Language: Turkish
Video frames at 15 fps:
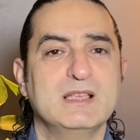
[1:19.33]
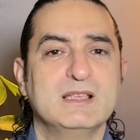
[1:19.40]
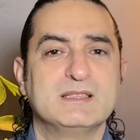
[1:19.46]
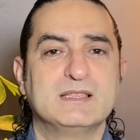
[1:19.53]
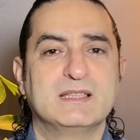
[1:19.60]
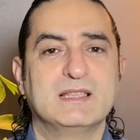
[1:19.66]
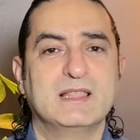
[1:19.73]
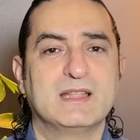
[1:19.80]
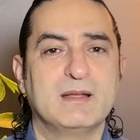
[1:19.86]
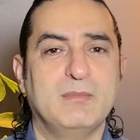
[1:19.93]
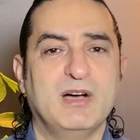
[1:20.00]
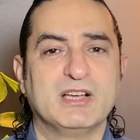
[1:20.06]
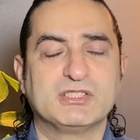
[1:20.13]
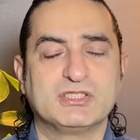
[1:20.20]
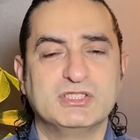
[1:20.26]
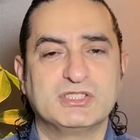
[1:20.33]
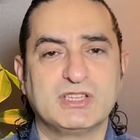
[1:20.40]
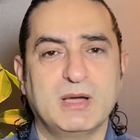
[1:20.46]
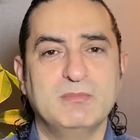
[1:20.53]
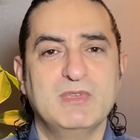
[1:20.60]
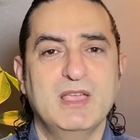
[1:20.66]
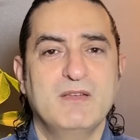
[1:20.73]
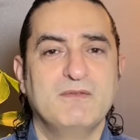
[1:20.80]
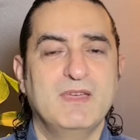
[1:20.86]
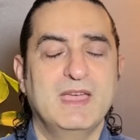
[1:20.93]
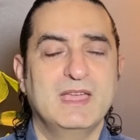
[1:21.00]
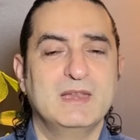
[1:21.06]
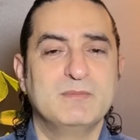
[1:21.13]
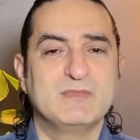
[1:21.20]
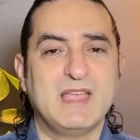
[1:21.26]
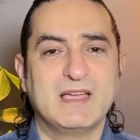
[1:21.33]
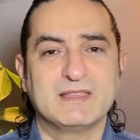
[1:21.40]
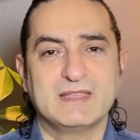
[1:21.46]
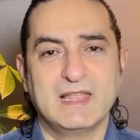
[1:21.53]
zedelere bağışlayacağım ve elimden